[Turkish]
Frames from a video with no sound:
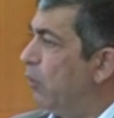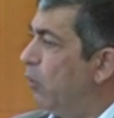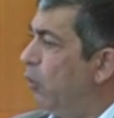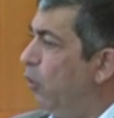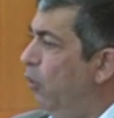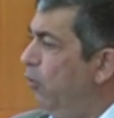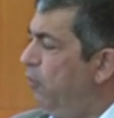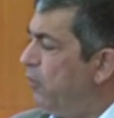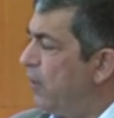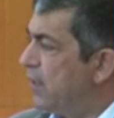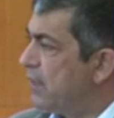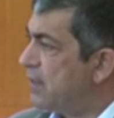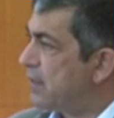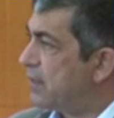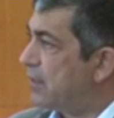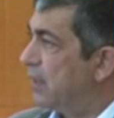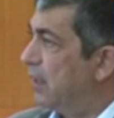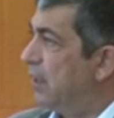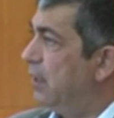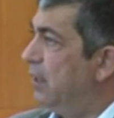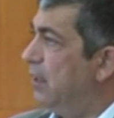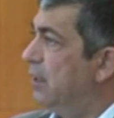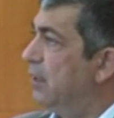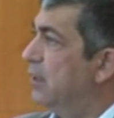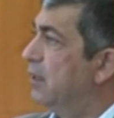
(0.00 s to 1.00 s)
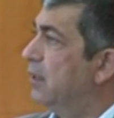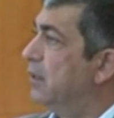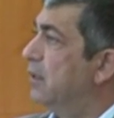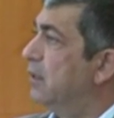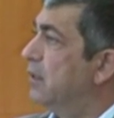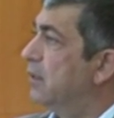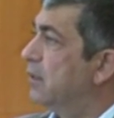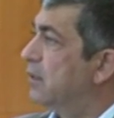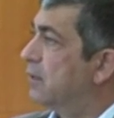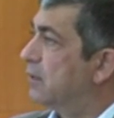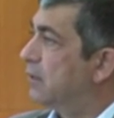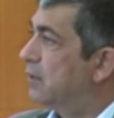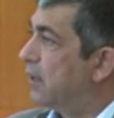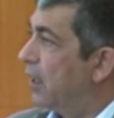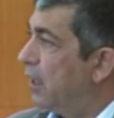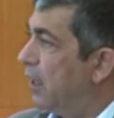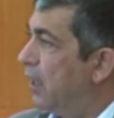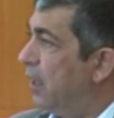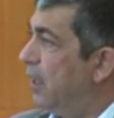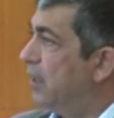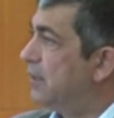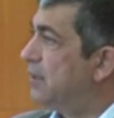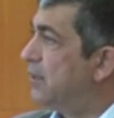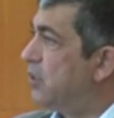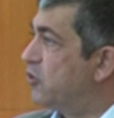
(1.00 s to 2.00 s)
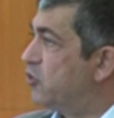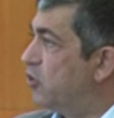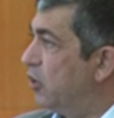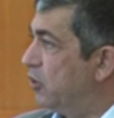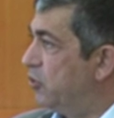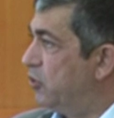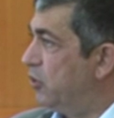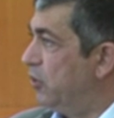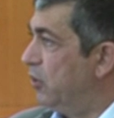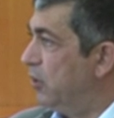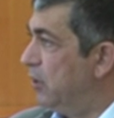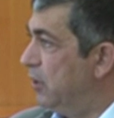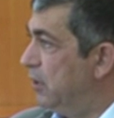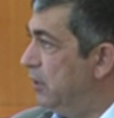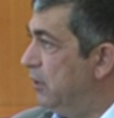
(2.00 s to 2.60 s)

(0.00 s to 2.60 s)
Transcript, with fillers: O fazda daha seçici e,